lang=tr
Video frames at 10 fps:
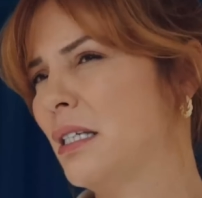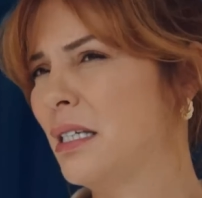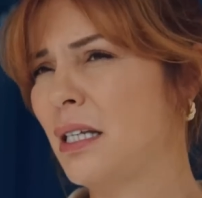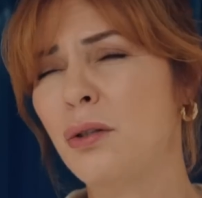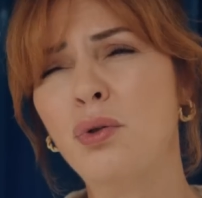
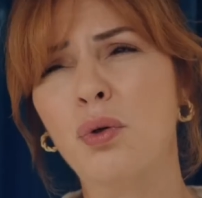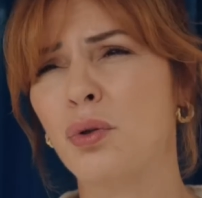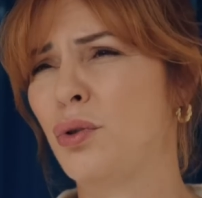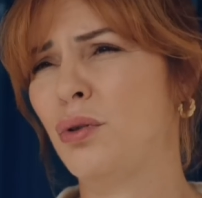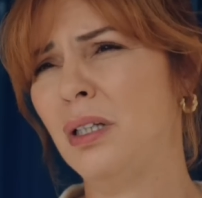sizden çok
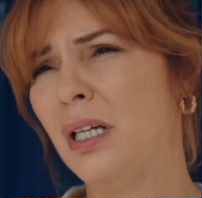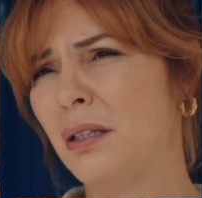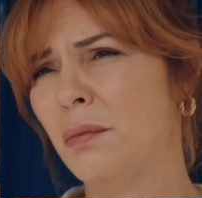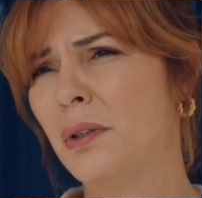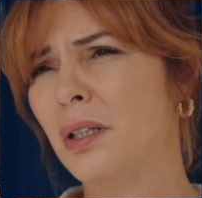özür
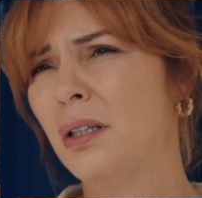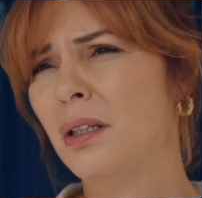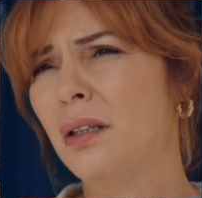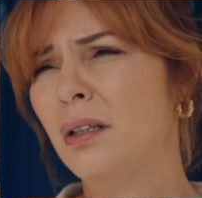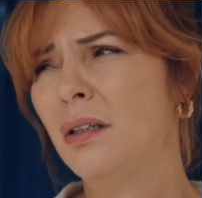dilerim.
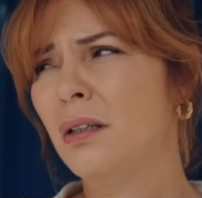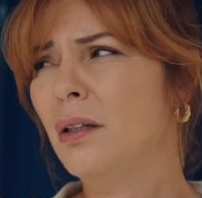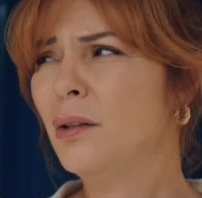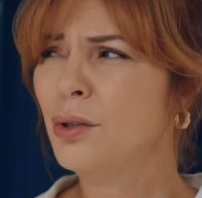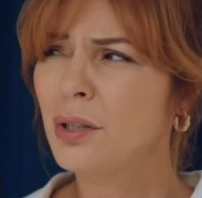
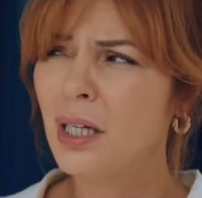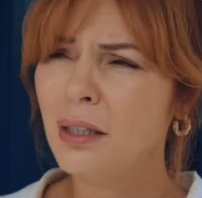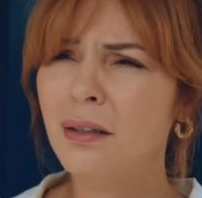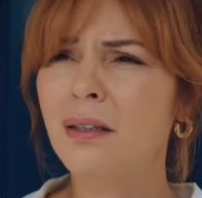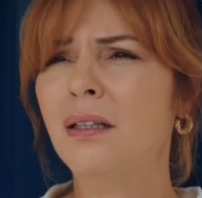Hoş
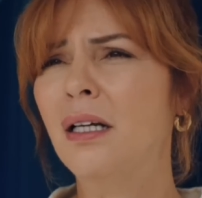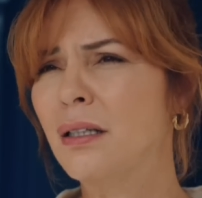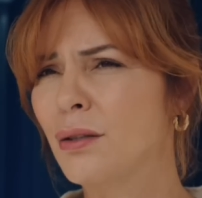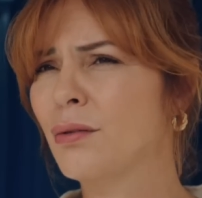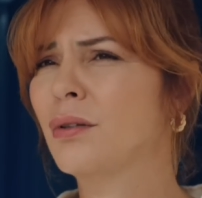kendi de daha
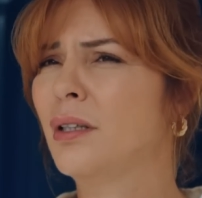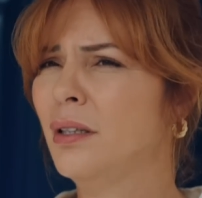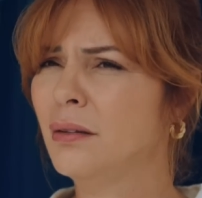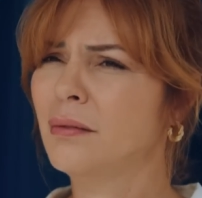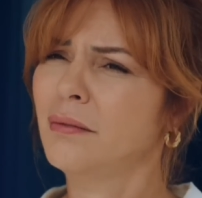sonra
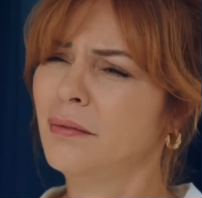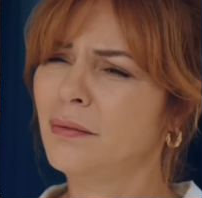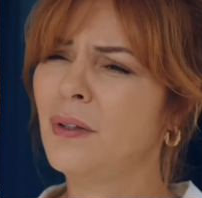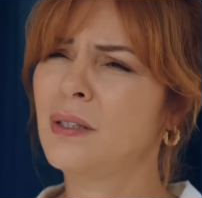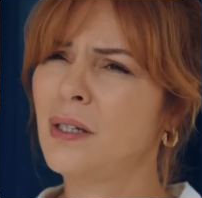
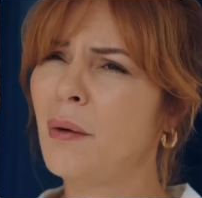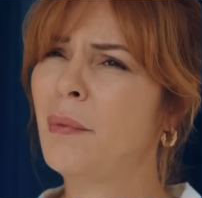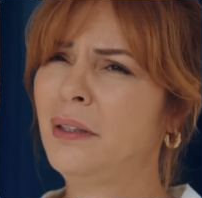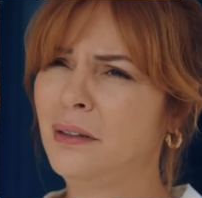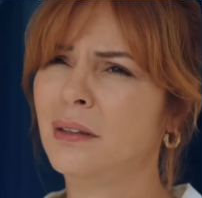fazla
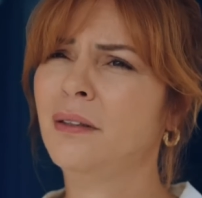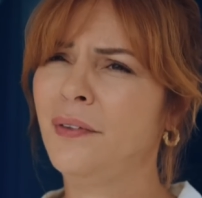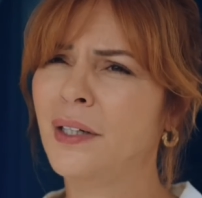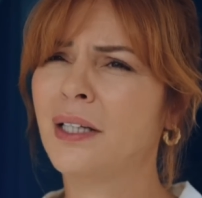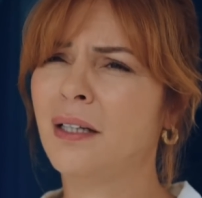abarttığını fark